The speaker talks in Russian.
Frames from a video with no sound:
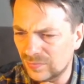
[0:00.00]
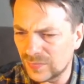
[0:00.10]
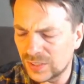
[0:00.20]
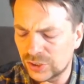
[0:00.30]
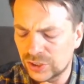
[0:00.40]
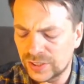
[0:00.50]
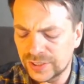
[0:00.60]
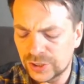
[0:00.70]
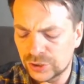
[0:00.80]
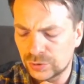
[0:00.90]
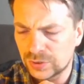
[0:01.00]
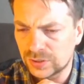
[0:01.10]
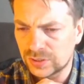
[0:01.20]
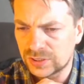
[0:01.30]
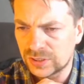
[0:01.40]
желание
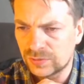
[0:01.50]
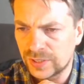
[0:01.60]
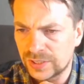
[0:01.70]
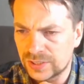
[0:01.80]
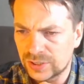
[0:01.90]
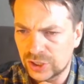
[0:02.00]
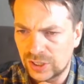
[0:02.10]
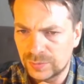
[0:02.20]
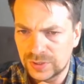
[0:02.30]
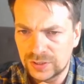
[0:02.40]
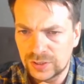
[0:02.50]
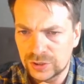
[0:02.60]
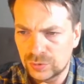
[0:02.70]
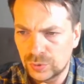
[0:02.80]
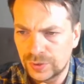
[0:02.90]
что-то сотворить за шахматной
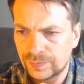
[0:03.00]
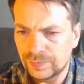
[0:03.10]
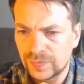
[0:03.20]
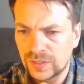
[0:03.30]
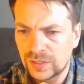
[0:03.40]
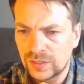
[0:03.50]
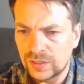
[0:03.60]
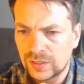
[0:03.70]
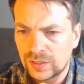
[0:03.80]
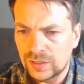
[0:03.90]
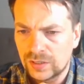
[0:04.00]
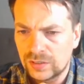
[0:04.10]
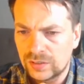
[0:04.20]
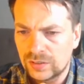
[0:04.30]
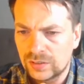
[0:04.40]
доской.
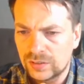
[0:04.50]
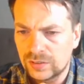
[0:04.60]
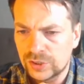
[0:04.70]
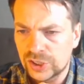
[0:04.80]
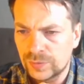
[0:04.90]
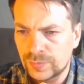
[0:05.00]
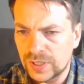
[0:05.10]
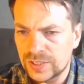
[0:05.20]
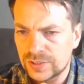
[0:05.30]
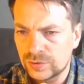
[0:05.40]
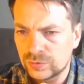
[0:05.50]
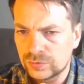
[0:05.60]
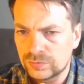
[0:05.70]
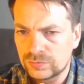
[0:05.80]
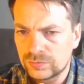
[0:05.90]
G5. А,
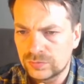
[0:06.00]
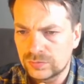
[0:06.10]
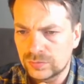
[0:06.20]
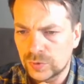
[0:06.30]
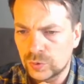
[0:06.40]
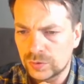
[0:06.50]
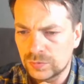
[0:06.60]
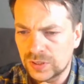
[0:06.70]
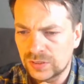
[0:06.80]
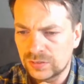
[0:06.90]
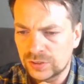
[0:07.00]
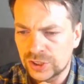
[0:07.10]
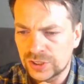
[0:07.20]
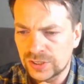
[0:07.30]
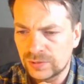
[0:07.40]
ну, ход мне,
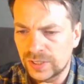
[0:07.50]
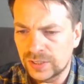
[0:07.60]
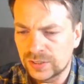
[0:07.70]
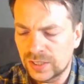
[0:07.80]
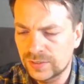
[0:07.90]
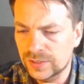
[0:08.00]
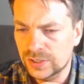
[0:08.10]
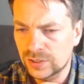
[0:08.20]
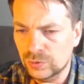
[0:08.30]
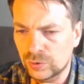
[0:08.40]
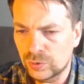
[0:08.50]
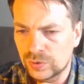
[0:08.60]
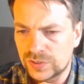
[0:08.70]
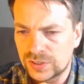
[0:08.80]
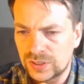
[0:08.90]
честно говоря, не нравится. Такой
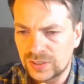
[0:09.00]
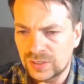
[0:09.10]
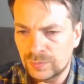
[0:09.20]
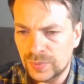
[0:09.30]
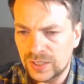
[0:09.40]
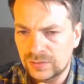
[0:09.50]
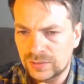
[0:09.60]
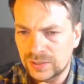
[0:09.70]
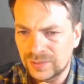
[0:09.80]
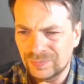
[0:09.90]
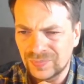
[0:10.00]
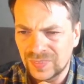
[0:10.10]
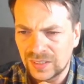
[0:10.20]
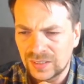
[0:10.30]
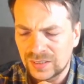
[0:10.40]
ход в стиле Топалова.
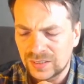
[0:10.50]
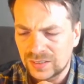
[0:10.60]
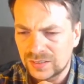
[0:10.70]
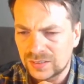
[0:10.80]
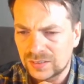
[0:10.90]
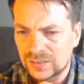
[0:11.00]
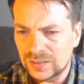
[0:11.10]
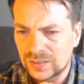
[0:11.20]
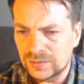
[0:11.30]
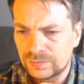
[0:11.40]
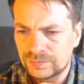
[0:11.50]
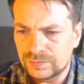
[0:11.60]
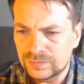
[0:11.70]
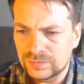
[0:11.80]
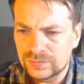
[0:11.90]
А,
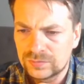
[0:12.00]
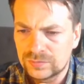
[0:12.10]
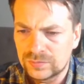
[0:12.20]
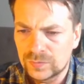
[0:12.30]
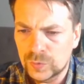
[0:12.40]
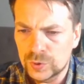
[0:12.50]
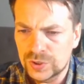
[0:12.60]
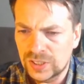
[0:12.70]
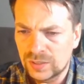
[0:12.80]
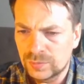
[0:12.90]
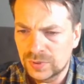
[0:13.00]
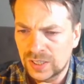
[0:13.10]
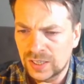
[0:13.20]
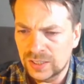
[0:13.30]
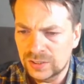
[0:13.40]
вроде как бы
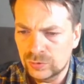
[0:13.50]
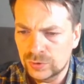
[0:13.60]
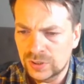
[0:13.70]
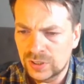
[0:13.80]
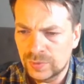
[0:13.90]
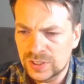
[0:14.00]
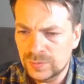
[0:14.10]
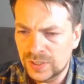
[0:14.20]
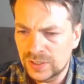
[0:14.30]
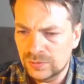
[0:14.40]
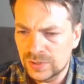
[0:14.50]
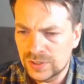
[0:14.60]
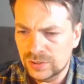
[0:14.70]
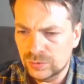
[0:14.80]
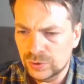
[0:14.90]
какая-то логика
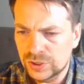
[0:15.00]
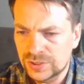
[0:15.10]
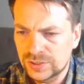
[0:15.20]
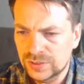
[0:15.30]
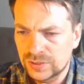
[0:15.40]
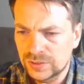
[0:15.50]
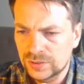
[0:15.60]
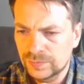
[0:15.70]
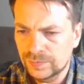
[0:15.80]
просматривается. То есть э,